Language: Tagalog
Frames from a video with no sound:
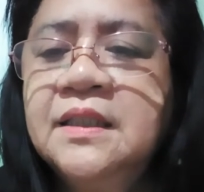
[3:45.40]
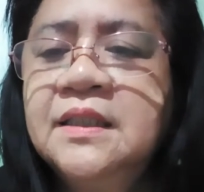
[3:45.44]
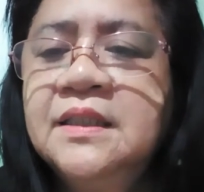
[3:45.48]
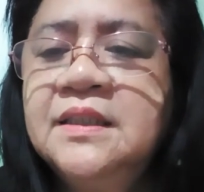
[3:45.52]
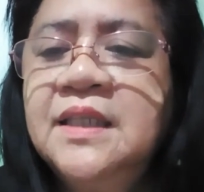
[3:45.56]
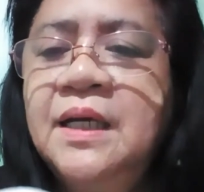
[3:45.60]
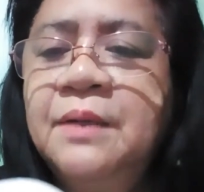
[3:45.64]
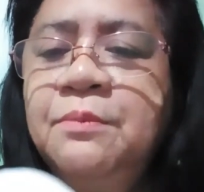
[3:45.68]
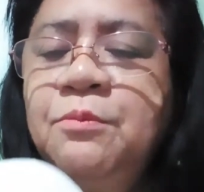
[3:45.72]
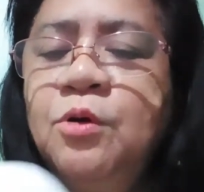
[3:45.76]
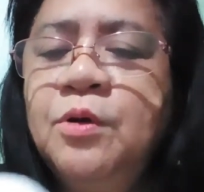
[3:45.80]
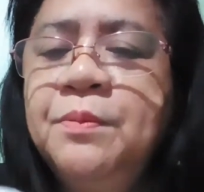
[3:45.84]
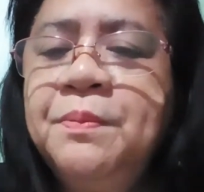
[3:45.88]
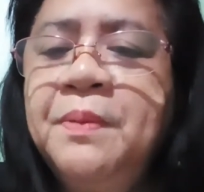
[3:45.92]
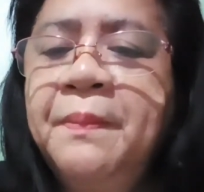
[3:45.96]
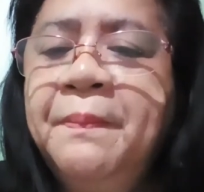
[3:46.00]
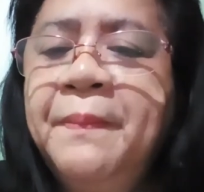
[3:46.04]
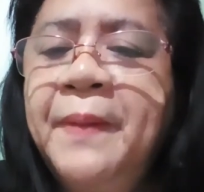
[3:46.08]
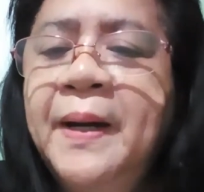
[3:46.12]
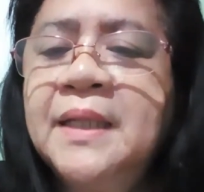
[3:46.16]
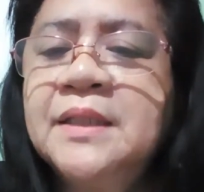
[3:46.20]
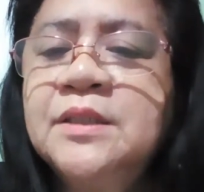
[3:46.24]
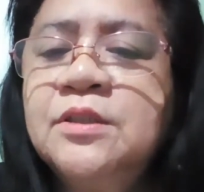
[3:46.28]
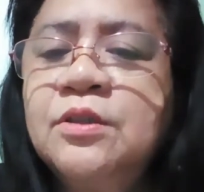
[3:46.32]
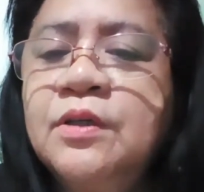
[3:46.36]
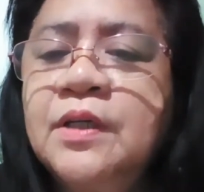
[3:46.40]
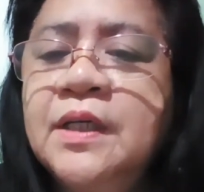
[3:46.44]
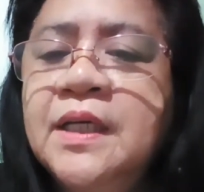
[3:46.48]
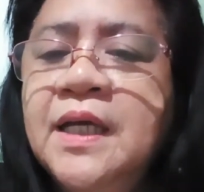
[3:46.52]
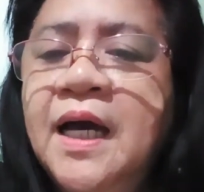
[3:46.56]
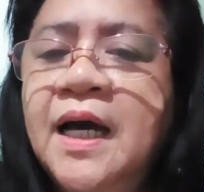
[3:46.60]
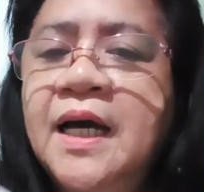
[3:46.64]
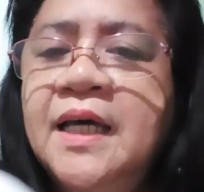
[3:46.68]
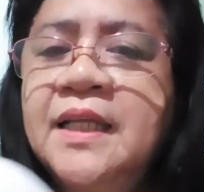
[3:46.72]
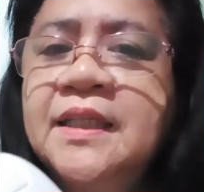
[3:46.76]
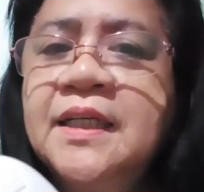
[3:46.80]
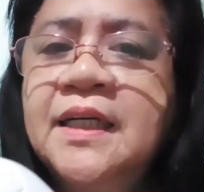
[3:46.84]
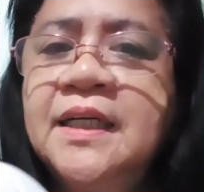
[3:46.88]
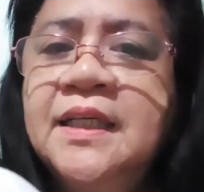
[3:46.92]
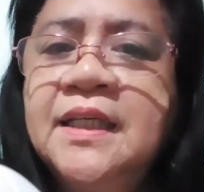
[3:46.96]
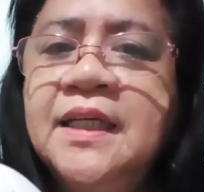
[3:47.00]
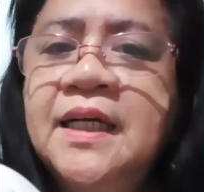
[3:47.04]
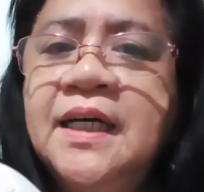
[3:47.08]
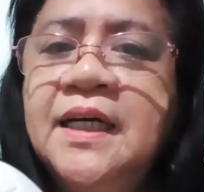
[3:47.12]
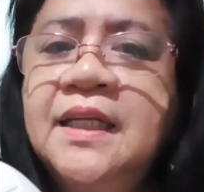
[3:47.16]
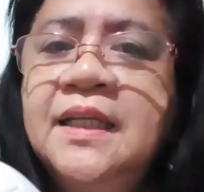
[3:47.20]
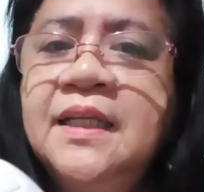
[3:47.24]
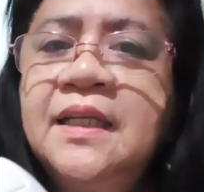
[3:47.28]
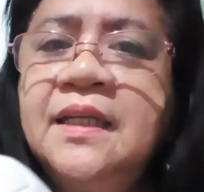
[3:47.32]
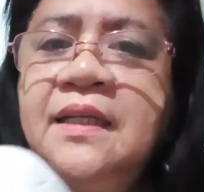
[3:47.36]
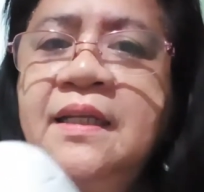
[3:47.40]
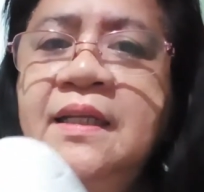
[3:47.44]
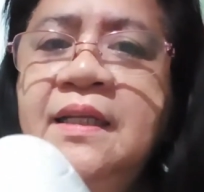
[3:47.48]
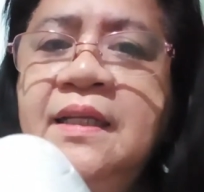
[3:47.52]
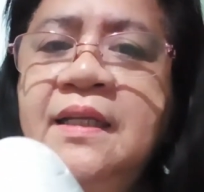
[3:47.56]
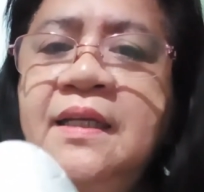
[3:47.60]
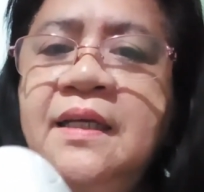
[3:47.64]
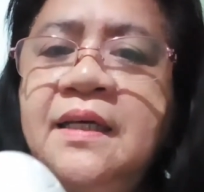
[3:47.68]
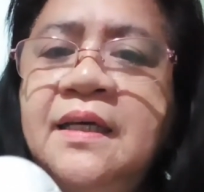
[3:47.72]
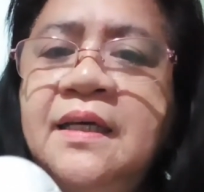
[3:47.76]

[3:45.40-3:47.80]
Diyan mo ipapasok yan, ganyan.